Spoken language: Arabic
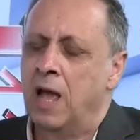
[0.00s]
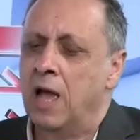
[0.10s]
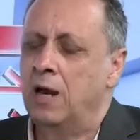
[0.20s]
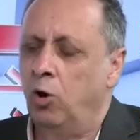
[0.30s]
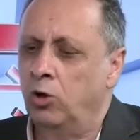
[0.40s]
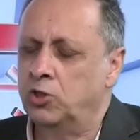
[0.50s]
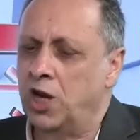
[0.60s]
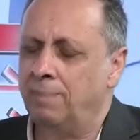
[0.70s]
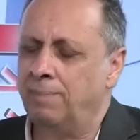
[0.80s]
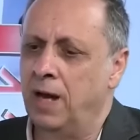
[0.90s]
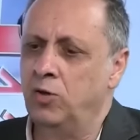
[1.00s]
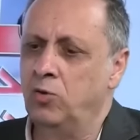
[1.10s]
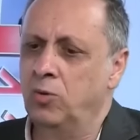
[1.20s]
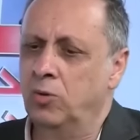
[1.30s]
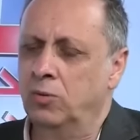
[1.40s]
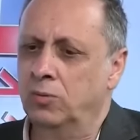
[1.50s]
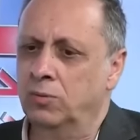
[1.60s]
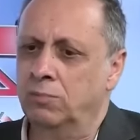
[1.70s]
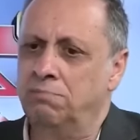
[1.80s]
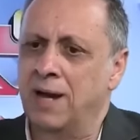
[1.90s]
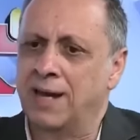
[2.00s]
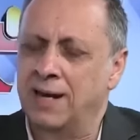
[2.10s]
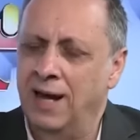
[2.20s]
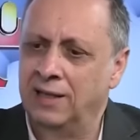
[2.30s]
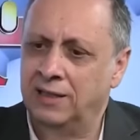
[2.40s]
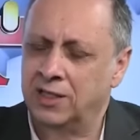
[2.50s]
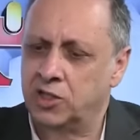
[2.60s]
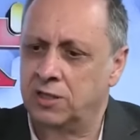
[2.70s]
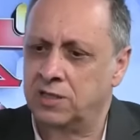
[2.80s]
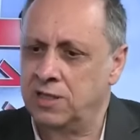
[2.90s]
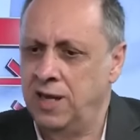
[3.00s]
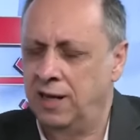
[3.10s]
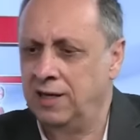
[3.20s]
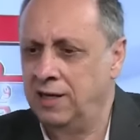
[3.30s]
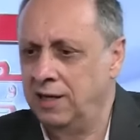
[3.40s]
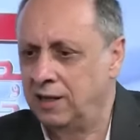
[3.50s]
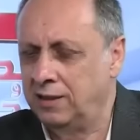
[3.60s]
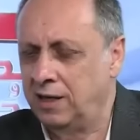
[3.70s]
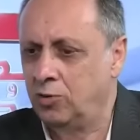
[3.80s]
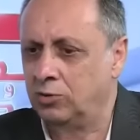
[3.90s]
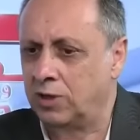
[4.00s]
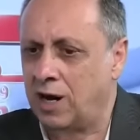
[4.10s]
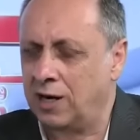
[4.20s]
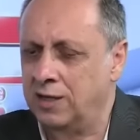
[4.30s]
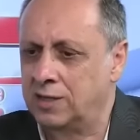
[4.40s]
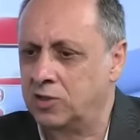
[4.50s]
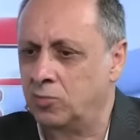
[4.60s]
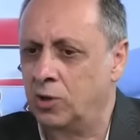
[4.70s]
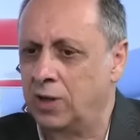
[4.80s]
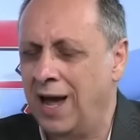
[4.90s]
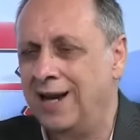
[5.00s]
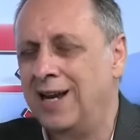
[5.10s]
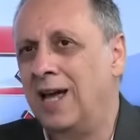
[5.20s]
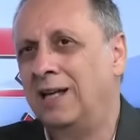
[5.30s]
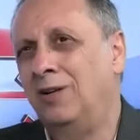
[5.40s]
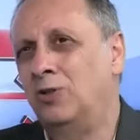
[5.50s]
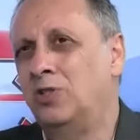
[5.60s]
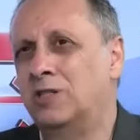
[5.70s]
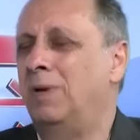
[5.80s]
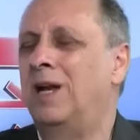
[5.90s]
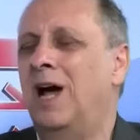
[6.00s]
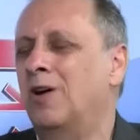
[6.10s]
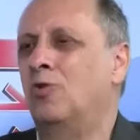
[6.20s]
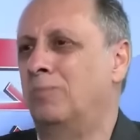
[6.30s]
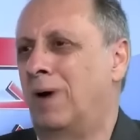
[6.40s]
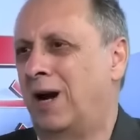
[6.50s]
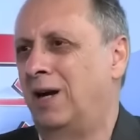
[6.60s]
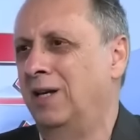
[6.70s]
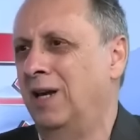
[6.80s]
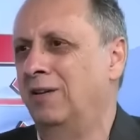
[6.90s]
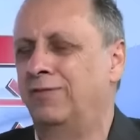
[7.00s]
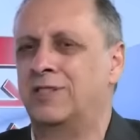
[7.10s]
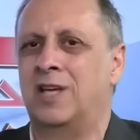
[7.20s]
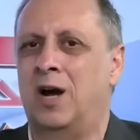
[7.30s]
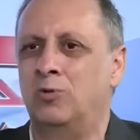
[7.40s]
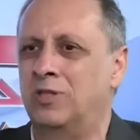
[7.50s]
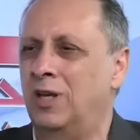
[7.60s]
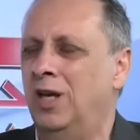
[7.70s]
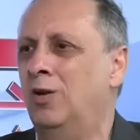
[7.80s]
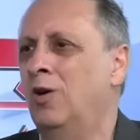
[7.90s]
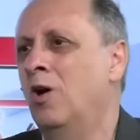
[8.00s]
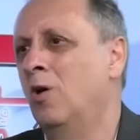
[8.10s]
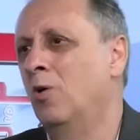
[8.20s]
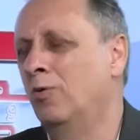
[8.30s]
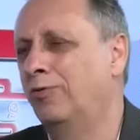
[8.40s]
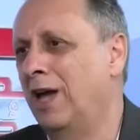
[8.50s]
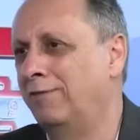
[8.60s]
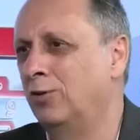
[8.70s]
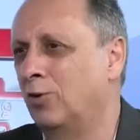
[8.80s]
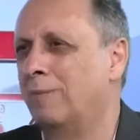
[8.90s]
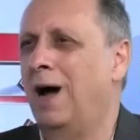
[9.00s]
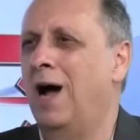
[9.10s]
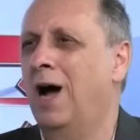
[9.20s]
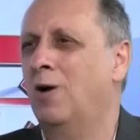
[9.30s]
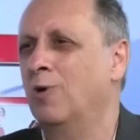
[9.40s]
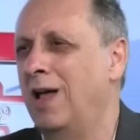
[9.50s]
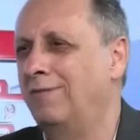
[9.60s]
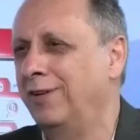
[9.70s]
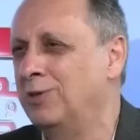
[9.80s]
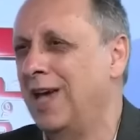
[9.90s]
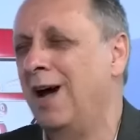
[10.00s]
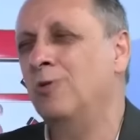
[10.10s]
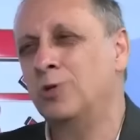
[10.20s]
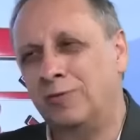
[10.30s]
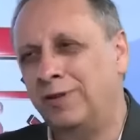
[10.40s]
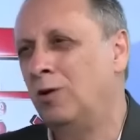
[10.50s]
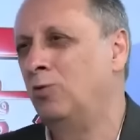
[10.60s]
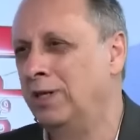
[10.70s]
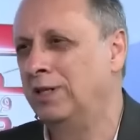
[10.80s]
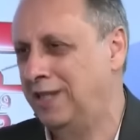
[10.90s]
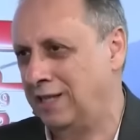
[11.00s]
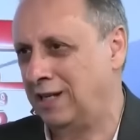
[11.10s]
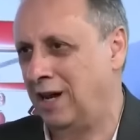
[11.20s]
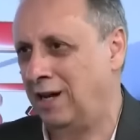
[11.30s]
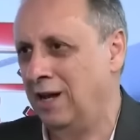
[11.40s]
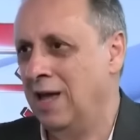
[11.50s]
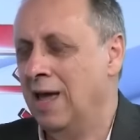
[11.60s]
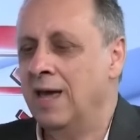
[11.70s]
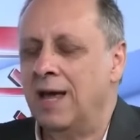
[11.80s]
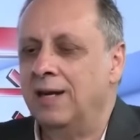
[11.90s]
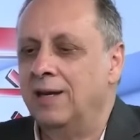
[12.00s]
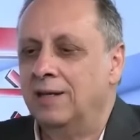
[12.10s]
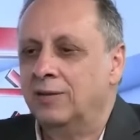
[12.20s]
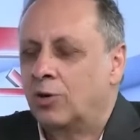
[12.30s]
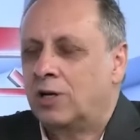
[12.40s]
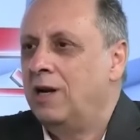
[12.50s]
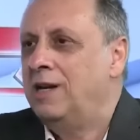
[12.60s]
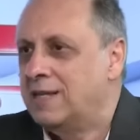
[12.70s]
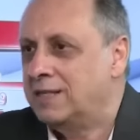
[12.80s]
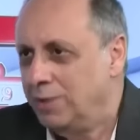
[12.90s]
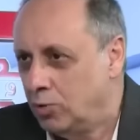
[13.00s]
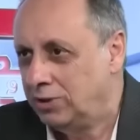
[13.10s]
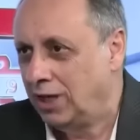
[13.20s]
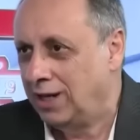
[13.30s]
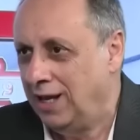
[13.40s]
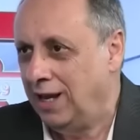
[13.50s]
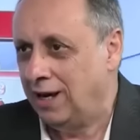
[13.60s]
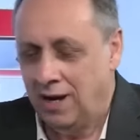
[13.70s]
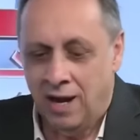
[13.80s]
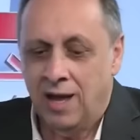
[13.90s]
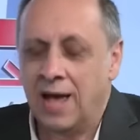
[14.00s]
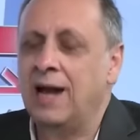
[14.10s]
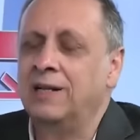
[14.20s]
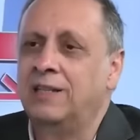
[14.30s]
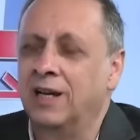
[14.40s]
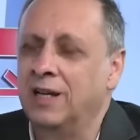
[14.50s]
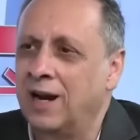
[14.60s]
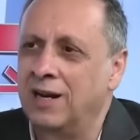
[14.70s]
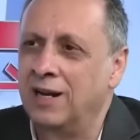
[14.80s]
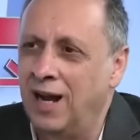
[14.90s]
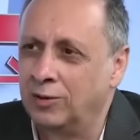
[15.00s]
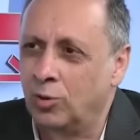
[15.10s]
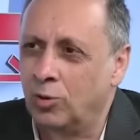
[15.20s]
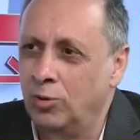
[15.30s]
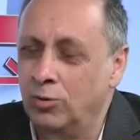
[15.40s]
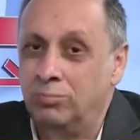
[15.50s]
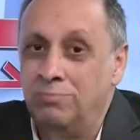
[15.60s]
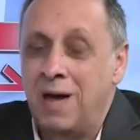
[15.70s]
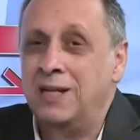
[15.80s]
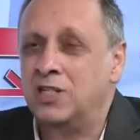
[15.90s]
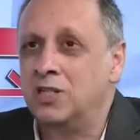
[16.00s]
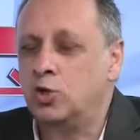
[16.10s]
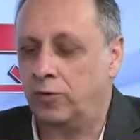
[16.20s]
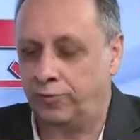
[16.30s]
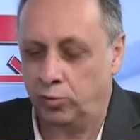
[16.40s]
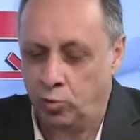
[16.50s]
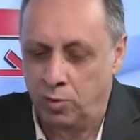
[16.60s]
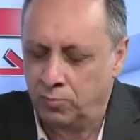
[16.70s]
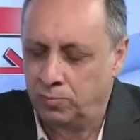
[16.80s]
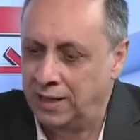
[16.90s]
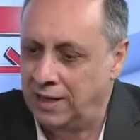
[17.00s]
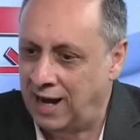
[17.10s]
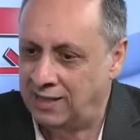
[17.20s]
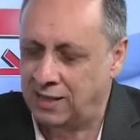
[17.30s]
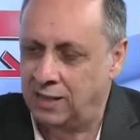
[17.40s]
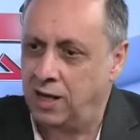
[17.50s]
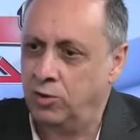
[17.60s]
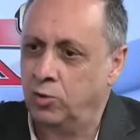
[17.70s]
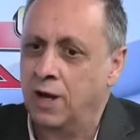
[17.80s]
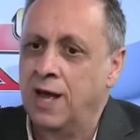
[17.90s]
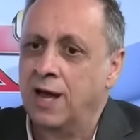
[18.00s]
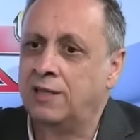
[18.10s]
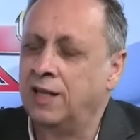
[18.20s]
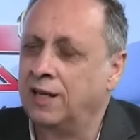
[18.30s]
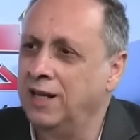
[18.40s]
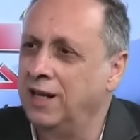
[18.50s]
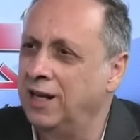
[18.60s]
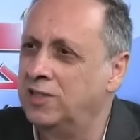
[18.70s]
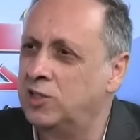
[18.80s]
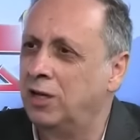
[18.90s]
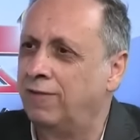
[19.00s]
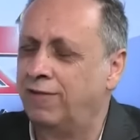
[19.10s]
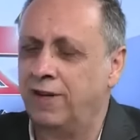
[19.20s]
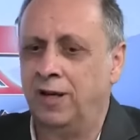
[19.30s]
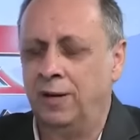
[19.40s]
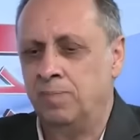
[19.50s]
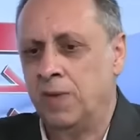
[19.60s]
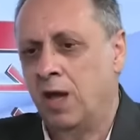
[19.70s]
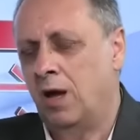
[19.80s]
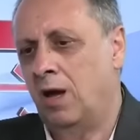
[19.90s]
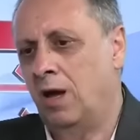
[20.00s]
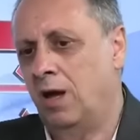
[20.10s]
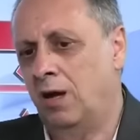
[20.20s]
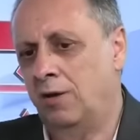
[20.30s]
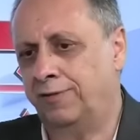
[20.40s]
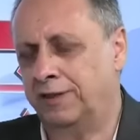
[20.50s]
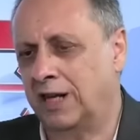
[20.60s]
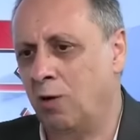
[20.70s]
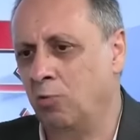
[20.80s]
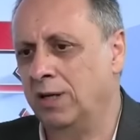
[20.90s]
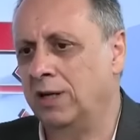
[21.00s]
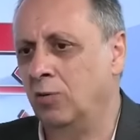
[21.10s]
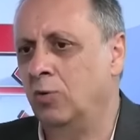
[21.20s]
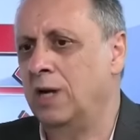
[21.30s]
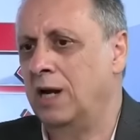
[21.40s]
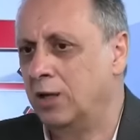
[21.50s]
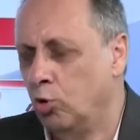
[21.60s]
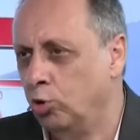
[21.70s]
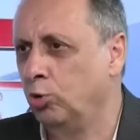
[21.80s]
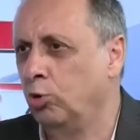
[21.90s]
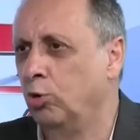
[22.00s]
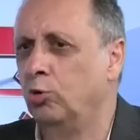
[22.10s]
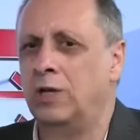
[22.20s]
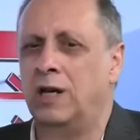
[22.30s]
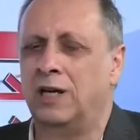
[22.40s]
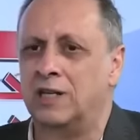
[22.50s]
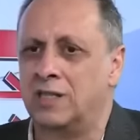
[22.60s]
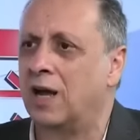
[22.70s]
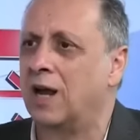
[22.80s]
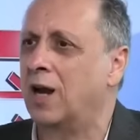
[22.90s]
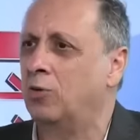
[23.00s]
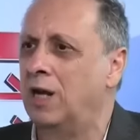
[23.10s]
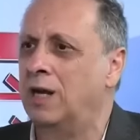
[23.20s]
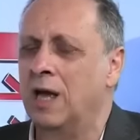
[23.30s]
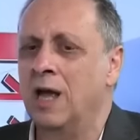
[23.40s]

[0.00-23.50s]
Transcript: الحجه بانه ما كان حتى شخص يعني اللي يقدر يكون رئيس الجمهوريه انا هذه الحجه سمعناها كل مره يعني في 99 وفي 2004 و2009 وشفنا وين داتنا يعني درك لازم يكون تغيير إيه؟ هل التغيير انا نحضروا له مانيش نشوف هو من الاحسن انه التغيير يجي في آه، فتره وين هنالك هدوء هنالك استقرار هنالك